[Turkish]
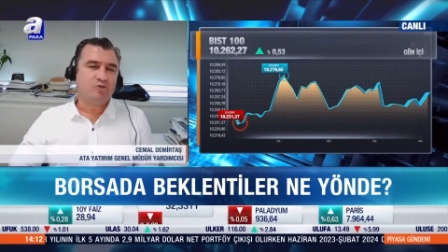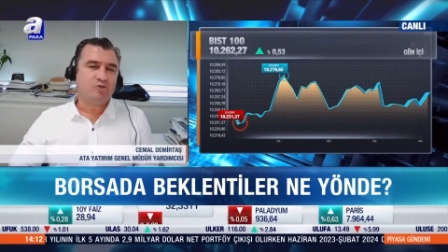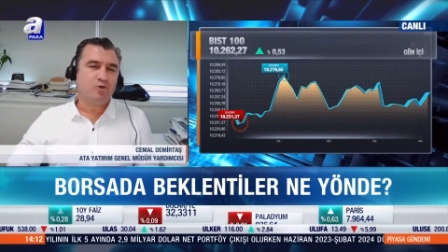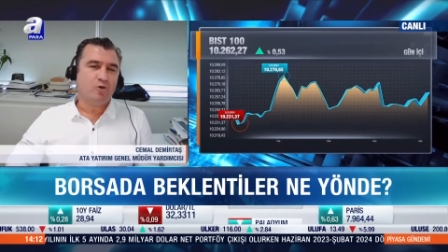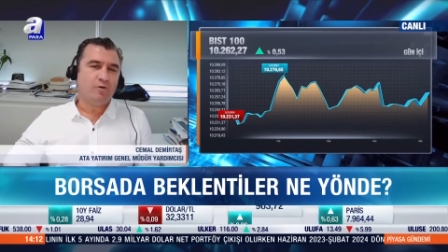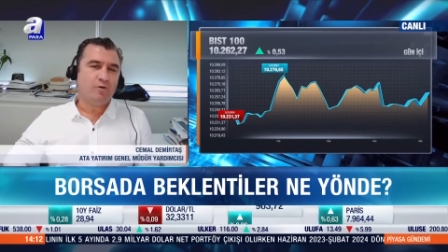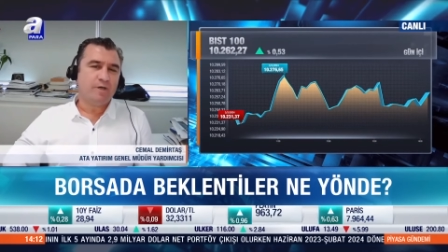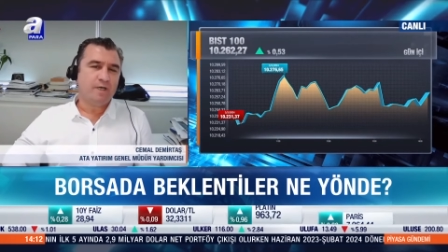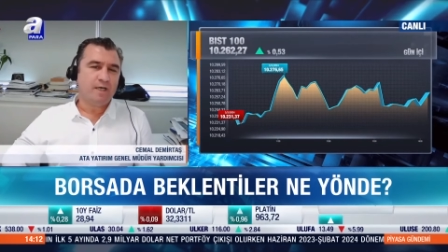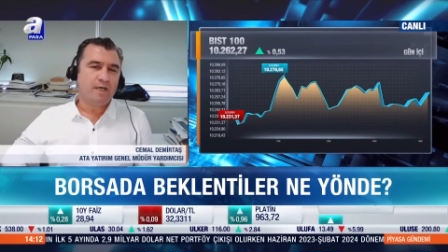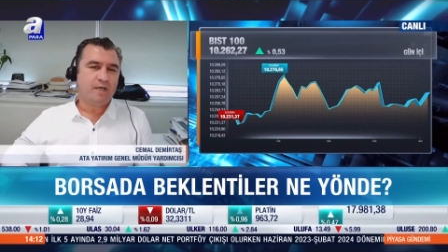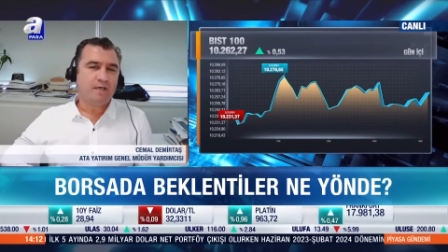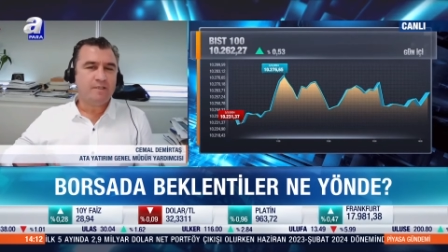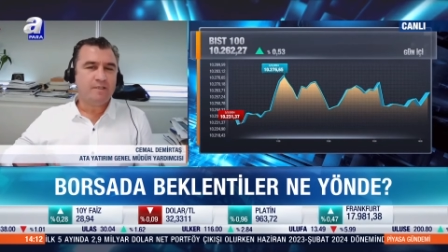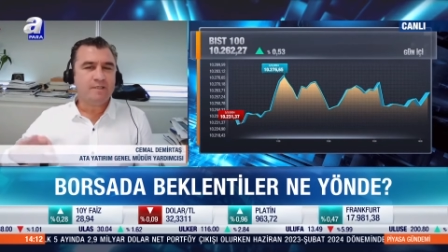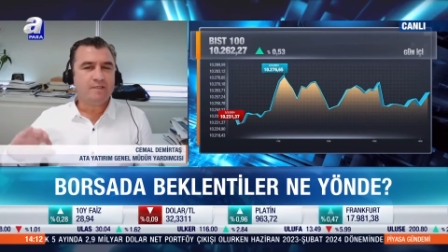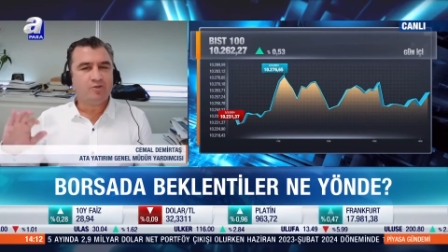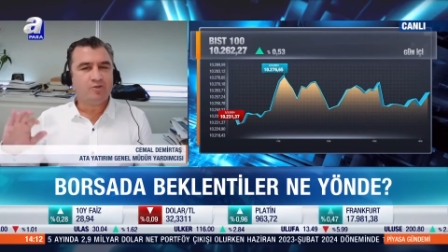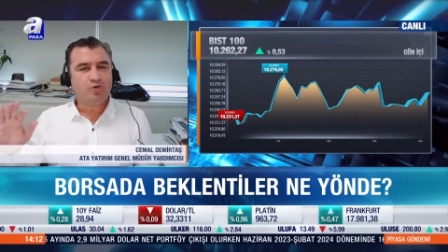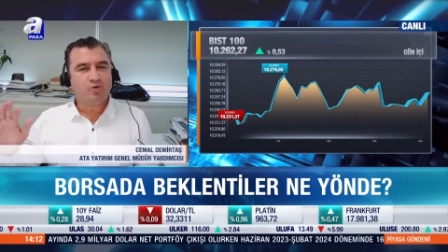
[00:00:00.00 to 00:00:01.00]
sonra
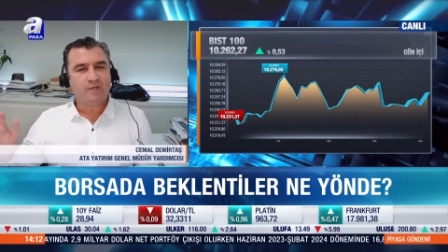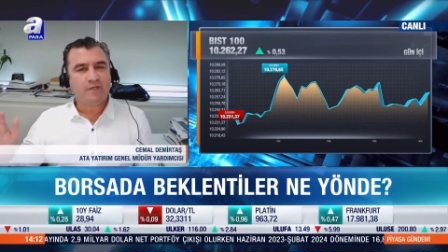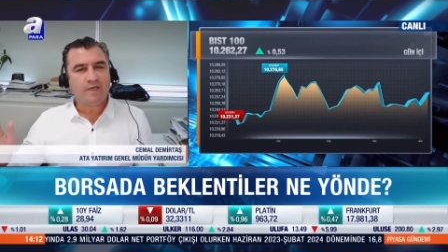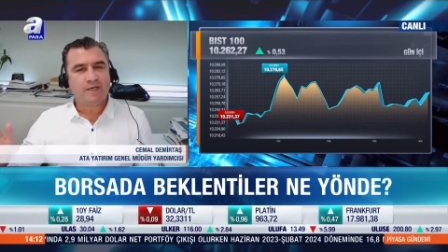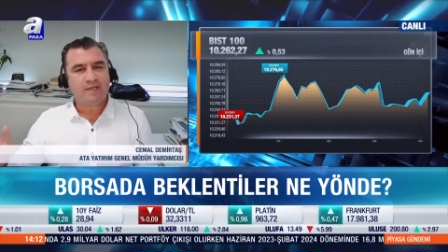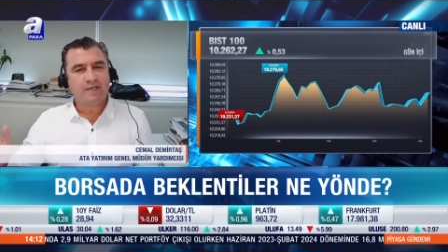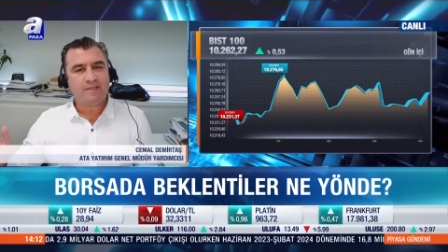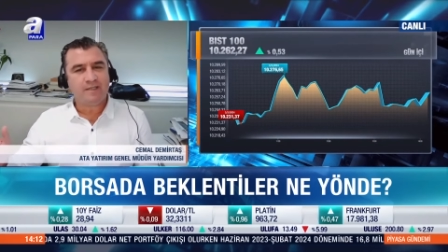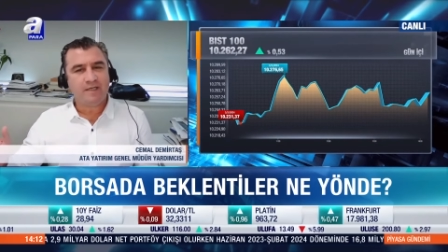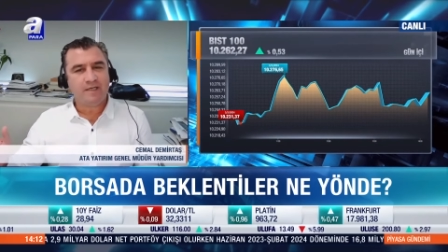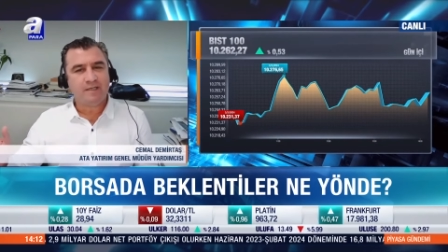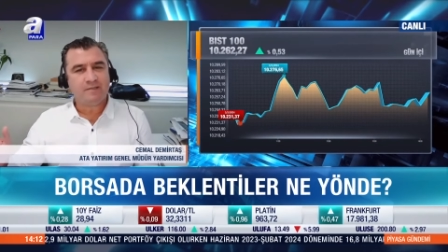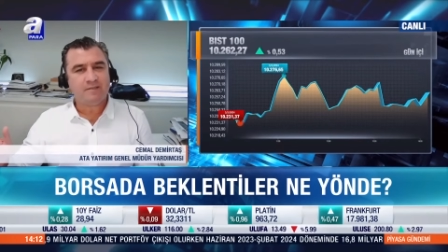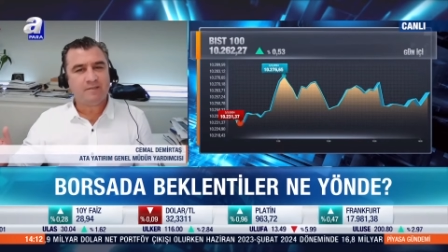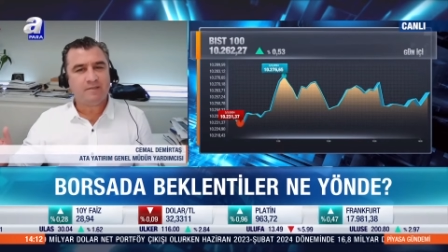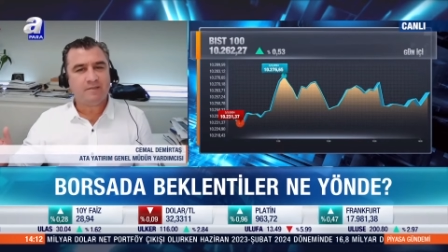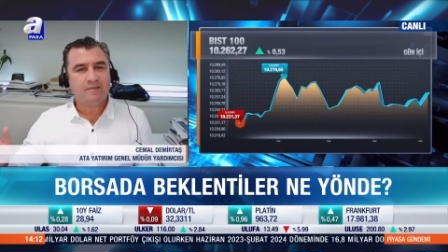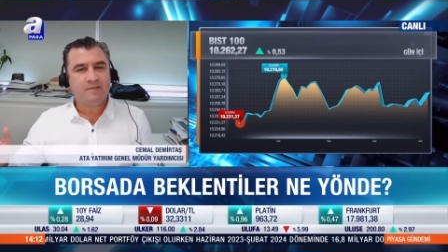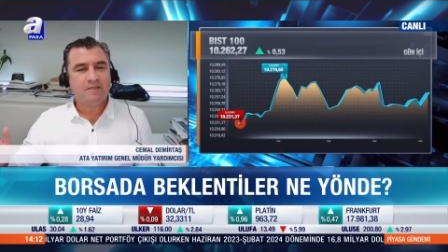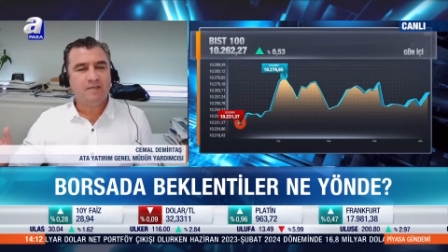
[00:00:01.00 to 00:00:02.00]
yıl sonuna
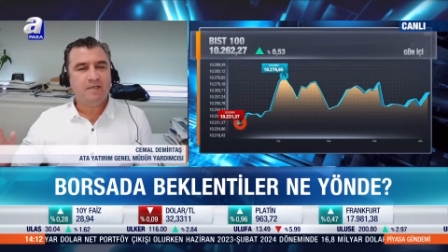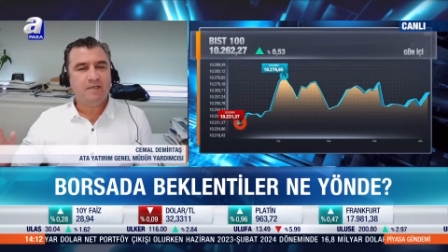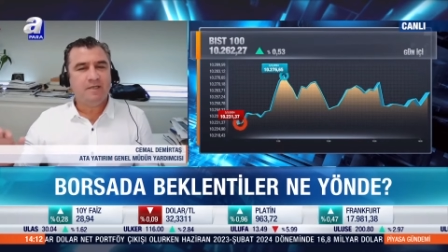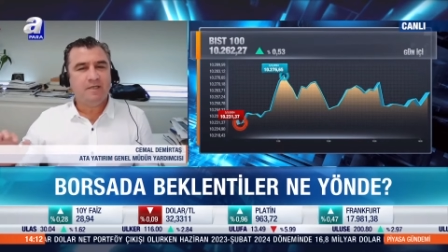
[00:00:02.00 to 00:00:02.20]
kadar